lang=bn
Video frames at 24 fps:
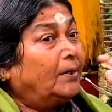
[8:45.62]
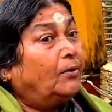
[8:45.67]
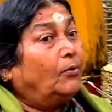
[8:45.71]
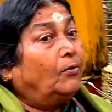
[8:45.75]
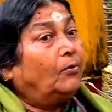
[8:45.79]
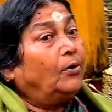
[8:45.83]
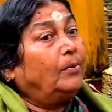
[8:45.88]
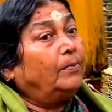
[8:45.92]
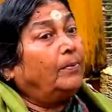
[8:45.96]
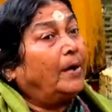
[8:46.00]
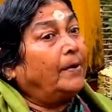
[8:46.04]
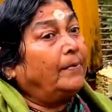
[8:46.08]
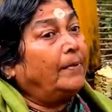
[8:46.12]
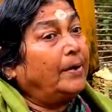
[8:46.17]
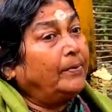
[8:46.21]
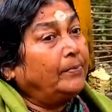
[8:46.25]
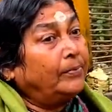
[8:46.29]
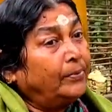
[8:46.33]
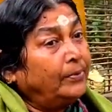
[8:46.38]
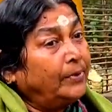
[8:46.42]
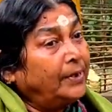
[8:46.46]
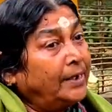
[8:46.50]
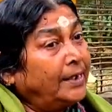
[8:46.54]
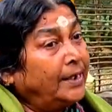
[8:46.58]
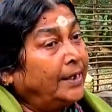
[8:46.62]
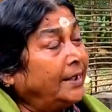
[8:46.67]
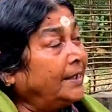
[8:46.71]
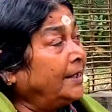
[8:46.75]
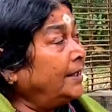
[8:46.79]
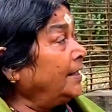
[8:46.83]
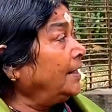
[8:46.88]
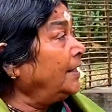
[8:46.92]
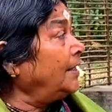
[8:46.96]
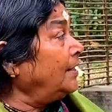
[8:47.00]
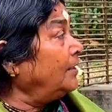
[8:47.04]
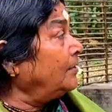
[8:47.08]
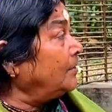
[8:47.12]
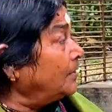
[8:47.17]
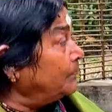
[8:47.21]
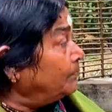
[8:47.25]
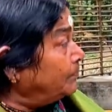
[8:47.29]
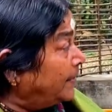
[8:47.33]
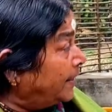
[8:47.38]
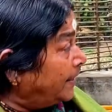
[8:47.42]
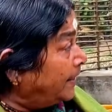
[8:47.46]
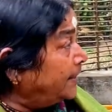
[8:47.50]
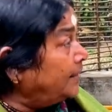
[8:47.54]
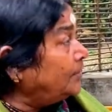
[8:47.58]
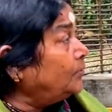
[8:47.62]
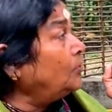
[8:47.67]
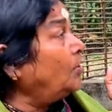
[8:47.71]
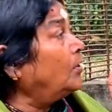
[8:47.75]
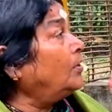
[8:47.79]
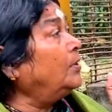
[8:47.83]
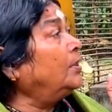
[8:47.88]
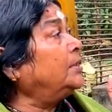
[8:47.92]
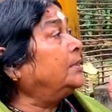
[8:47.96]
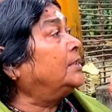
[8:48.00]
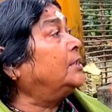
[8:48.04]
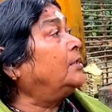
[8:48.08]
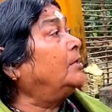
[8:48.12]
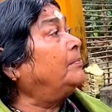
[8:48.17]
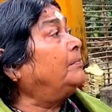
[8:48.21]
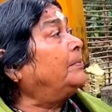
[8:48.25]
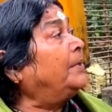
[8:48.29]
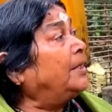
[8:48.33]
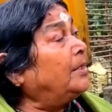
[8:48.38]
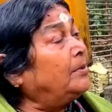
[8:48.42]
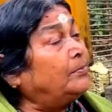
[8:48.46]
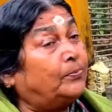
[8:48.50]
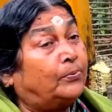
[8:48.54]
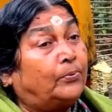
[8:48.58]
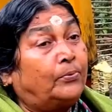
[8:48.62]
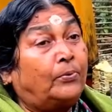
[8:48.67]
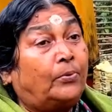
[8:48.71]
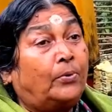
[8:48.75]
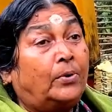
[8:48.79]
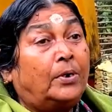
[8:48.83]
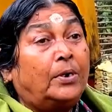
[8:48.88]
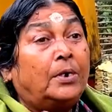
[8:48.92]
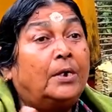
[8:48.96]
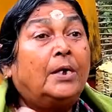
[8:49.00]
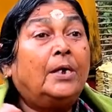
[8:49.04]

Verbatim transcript: ওই বাবা ভুলে এখানে এটা ভেট জঙ্গল ছিল ভেট ফুল